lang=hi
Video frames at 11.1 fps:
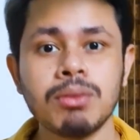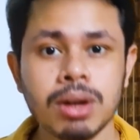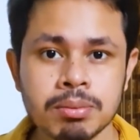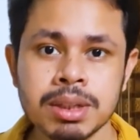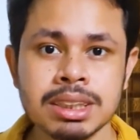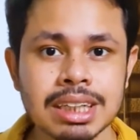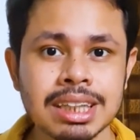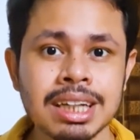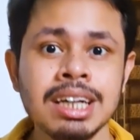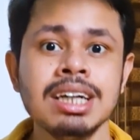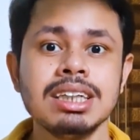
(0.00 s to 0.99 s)
वन बन
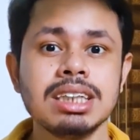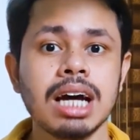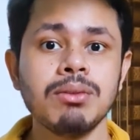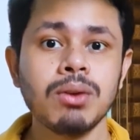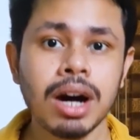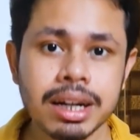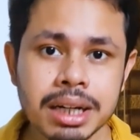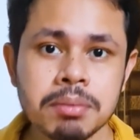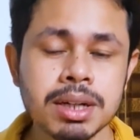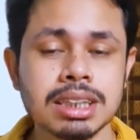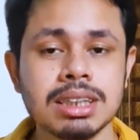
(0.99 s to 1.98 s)
सकते हैं चाहे वो 100
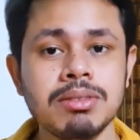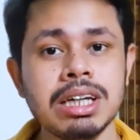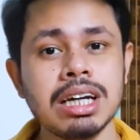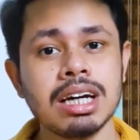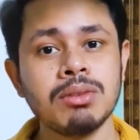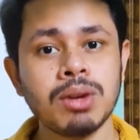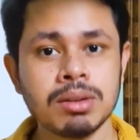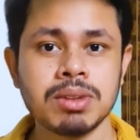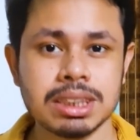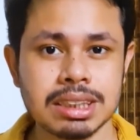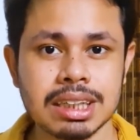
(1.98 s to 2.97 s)
मार्क्स से भी ए वन
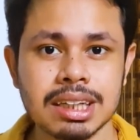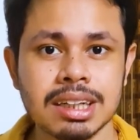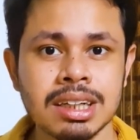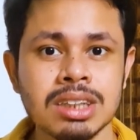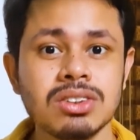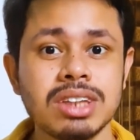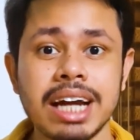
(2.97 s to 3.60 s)
बन सकते हैं सो